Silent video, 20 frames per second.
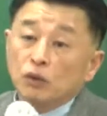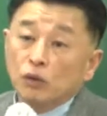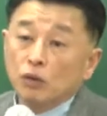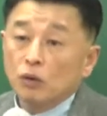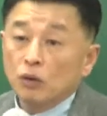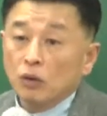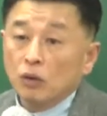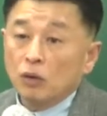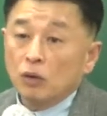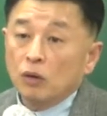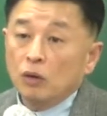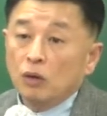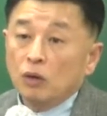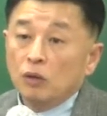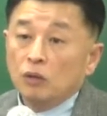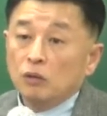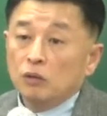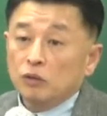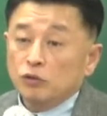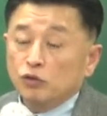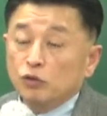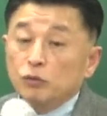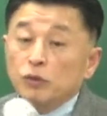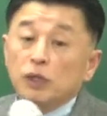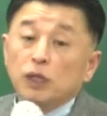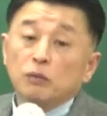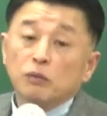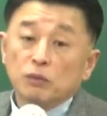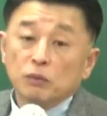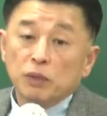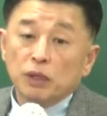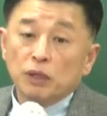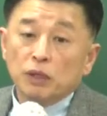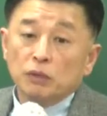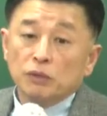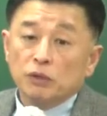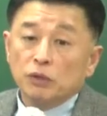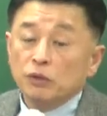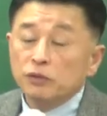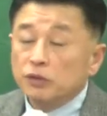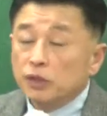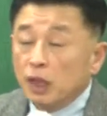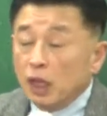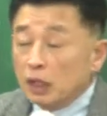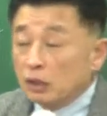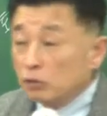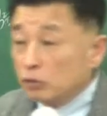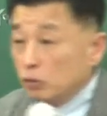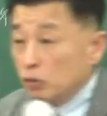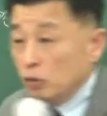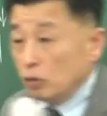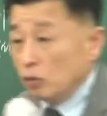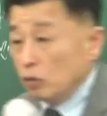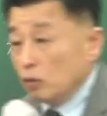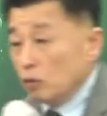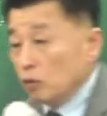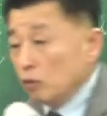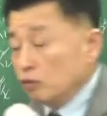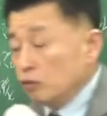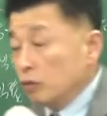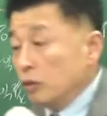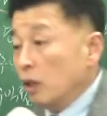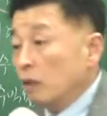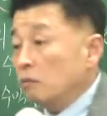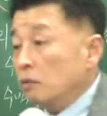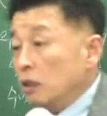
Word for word: 없고 주변에 보면 전세 안고 주택